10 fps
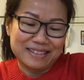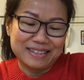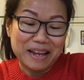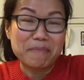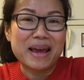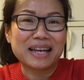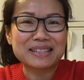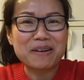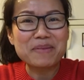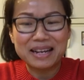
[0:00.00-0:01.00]
ใส่แมส
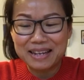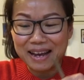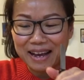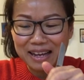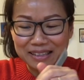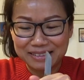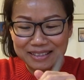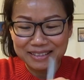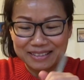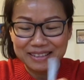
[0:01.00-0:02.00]
เข้ามาที่ห้าง
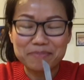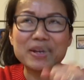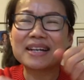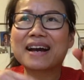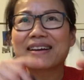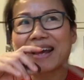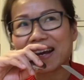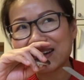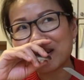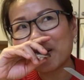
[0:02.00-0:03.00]
เป็นครั้งแรก
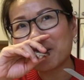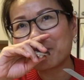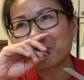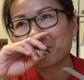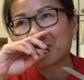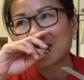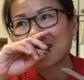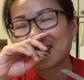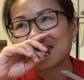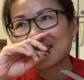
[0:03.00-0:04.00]
ในรอบ
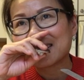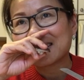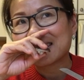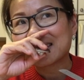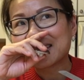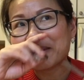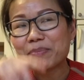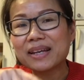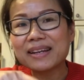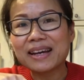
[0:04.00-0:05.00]
กี่
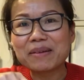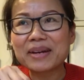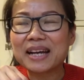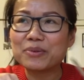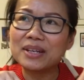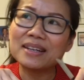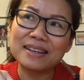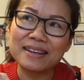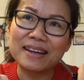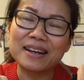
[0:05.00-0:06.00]
ปีที่ไอ้ทำงานอยู่ที่อี
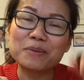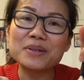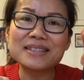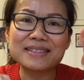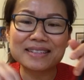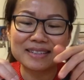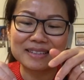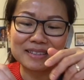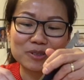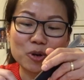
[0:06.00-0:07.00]
เกียแล้วเพิ่งจะเจอ
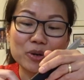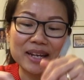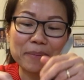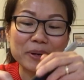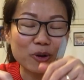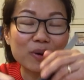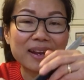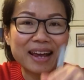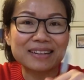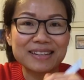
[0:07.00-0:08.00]
คนนี้เป็นคน
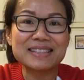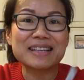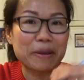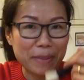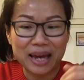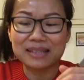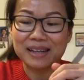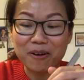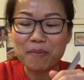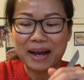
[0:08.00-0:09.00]
แรกที่ใส่แมส
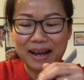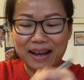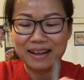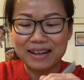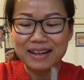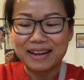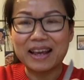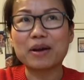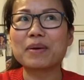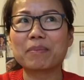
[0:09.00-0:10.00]
เข้ามาไอ
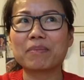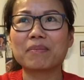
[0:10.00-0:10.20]
ก็บอก